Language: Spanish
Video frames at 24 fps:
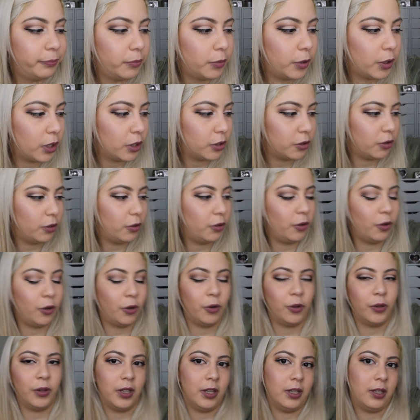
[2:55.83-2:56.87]
por eso
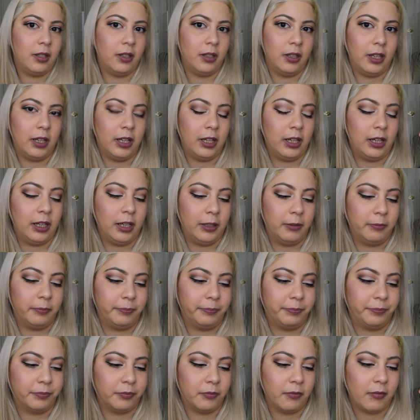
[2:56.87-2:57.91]
no de, em,